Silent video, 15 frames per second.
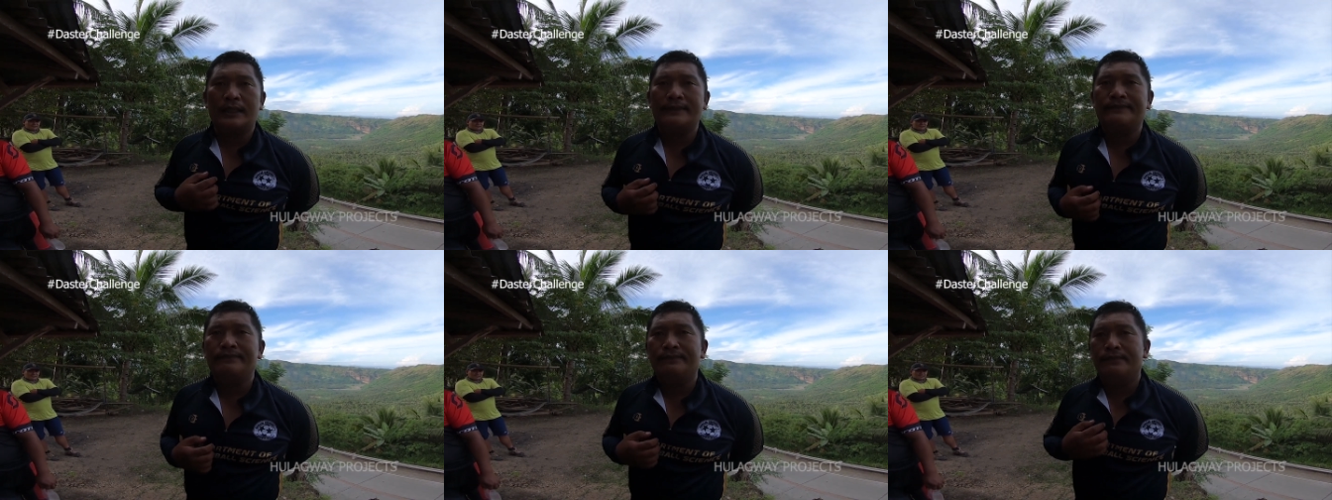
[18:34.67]

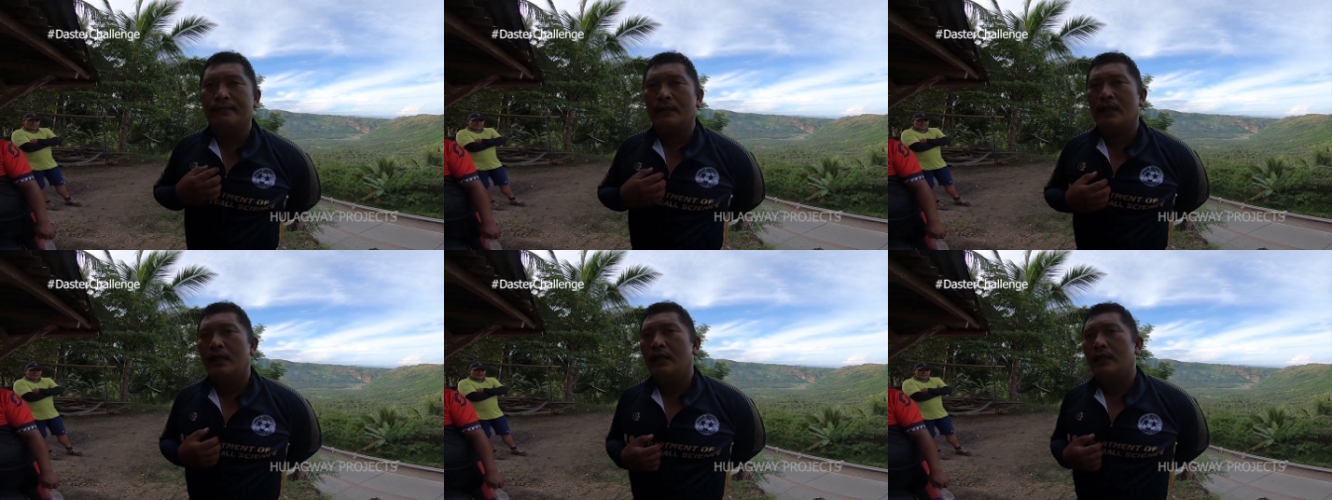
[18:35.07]
Oh, okay.
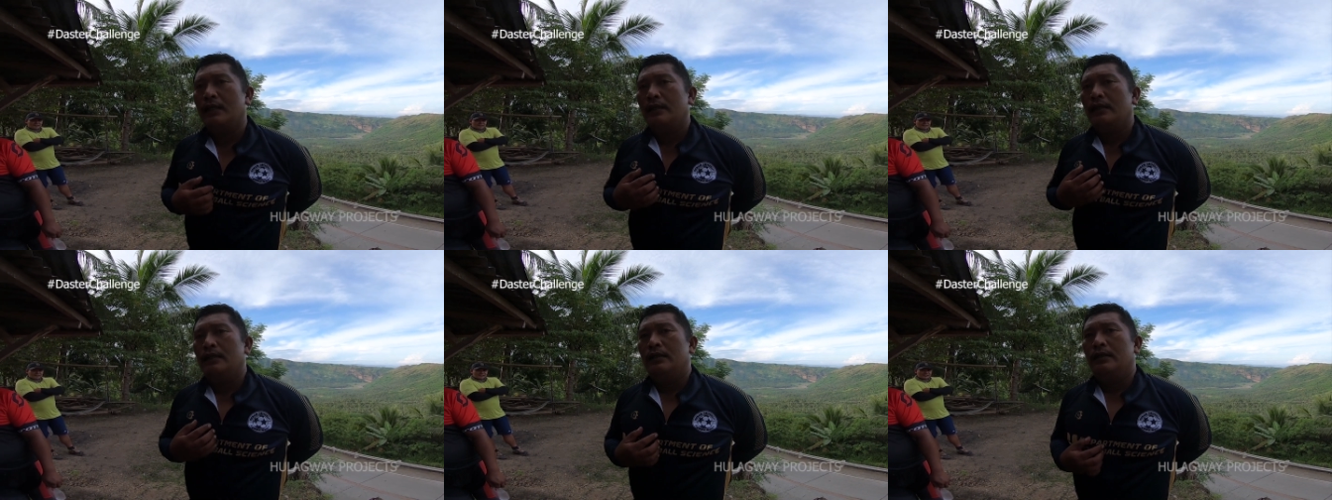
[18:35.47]
Kung dili
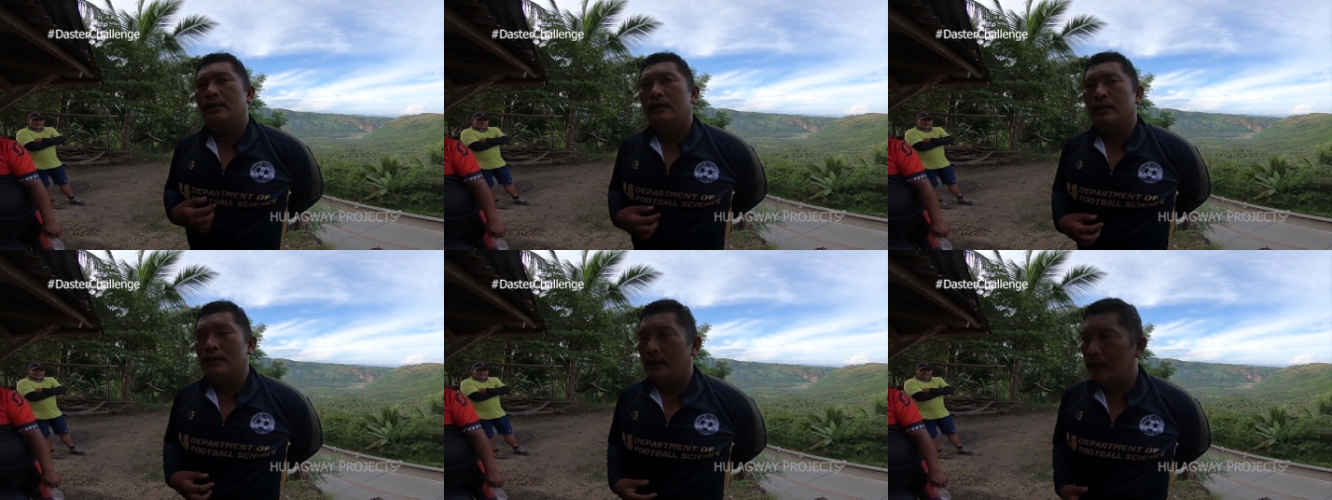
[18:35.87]
sila
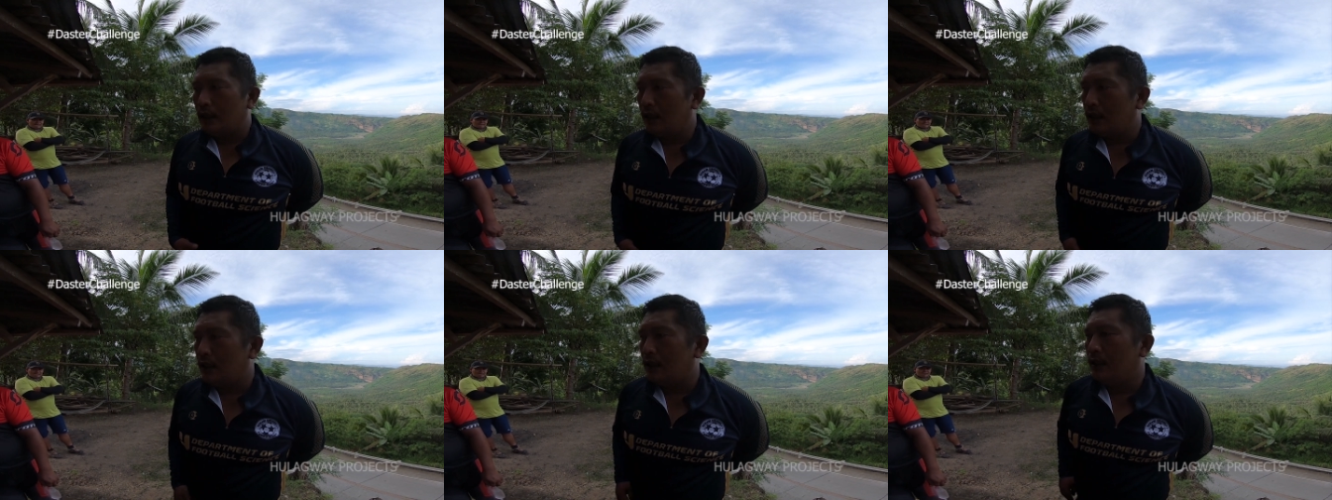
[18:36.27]
magbike,
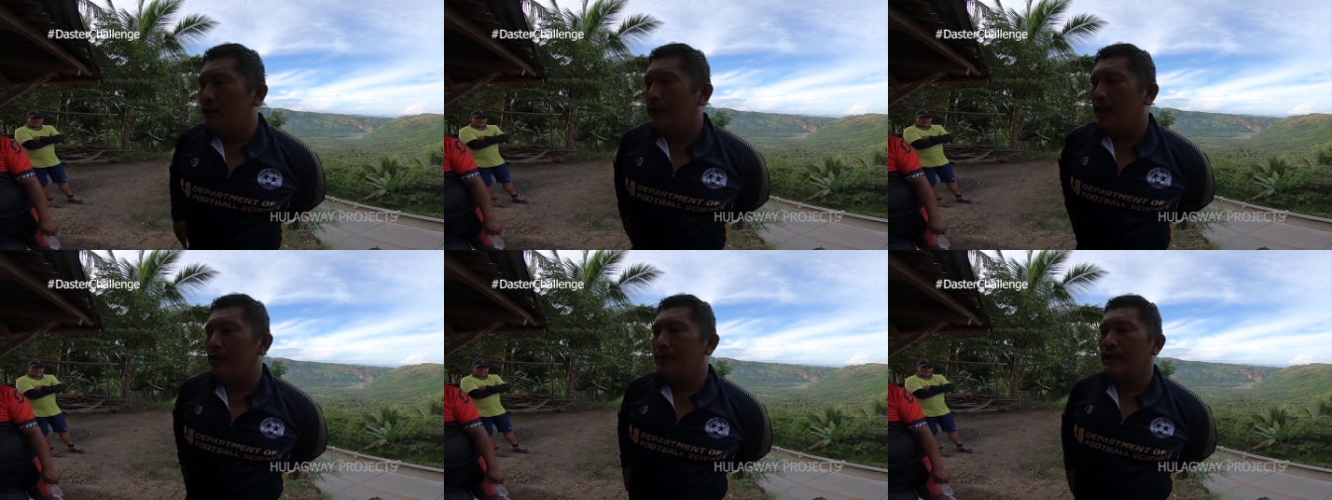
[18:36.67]
ah,
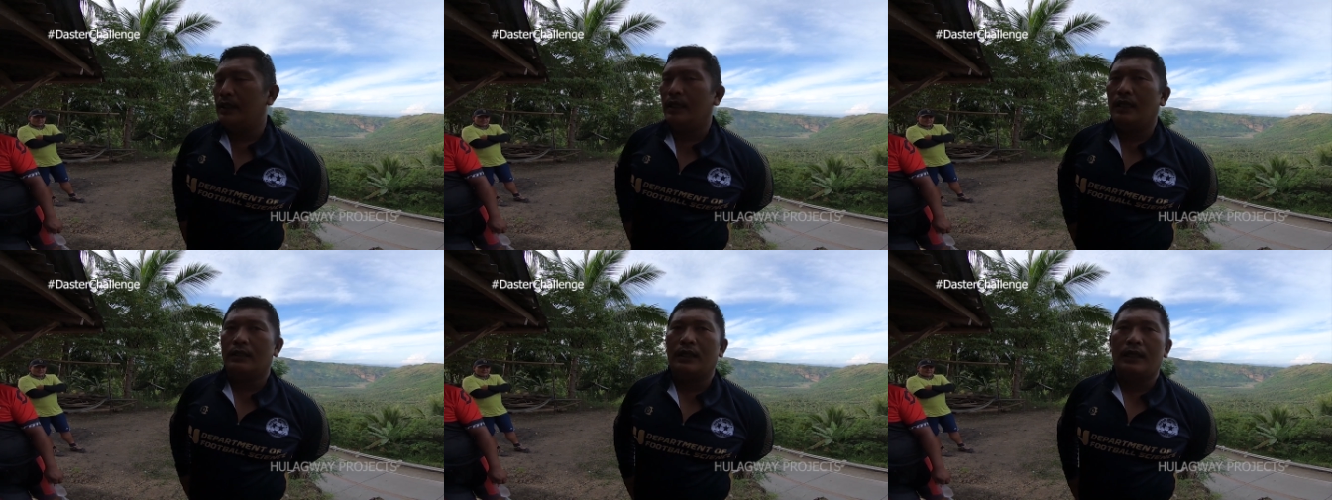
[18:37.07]

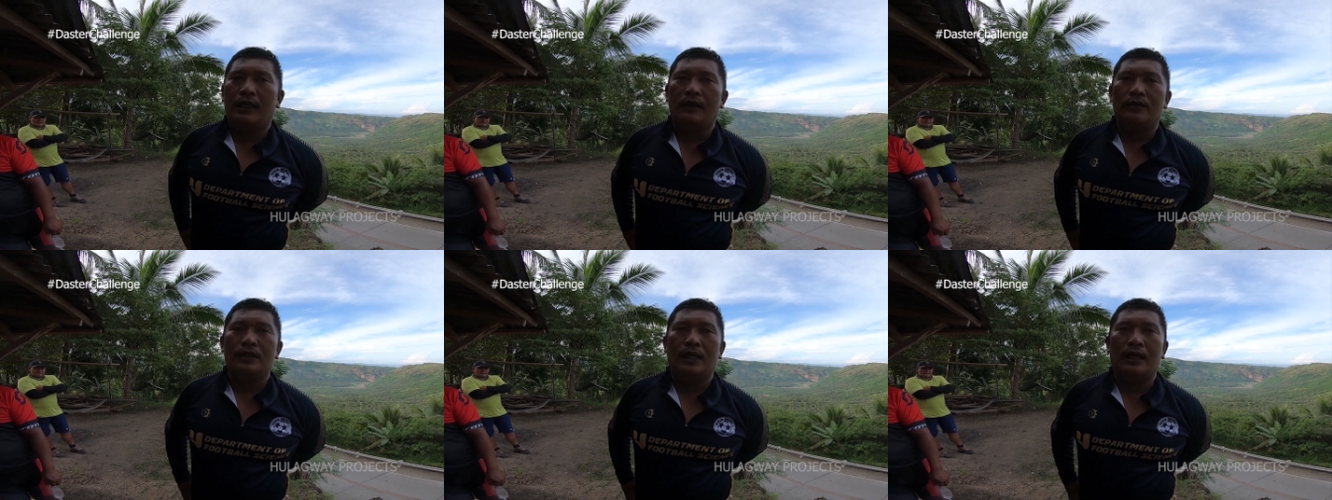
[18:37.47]
malagmit
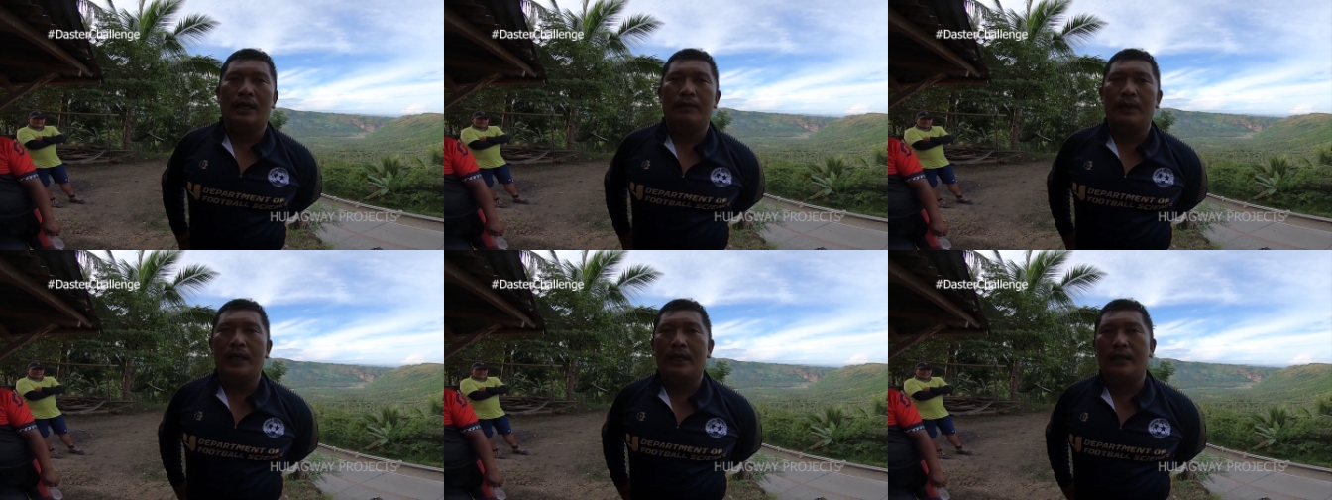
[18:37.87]
kinatakiho lag
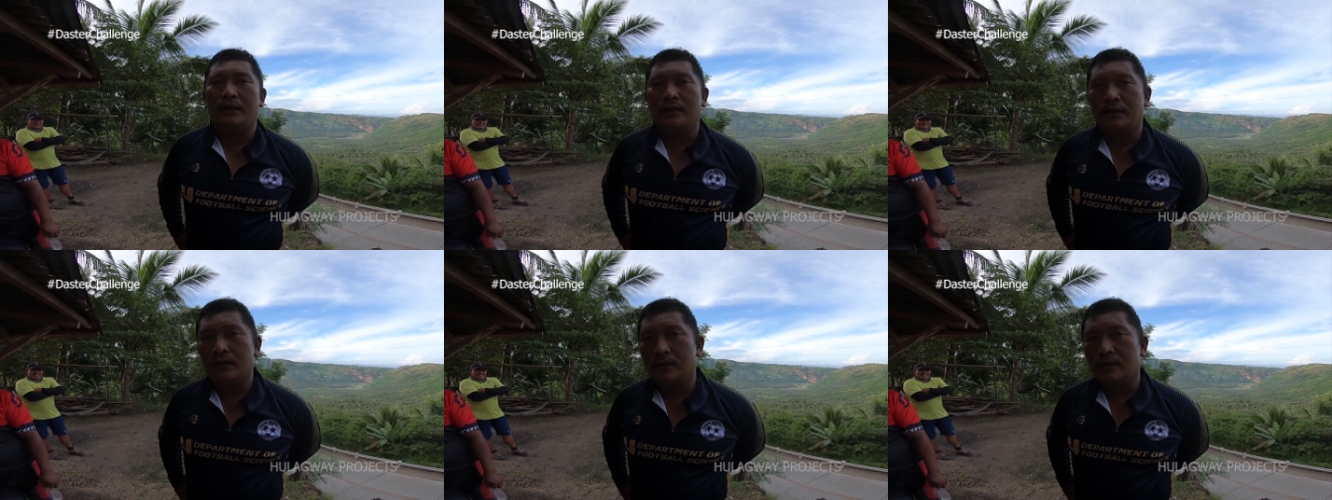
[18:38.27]
high blood.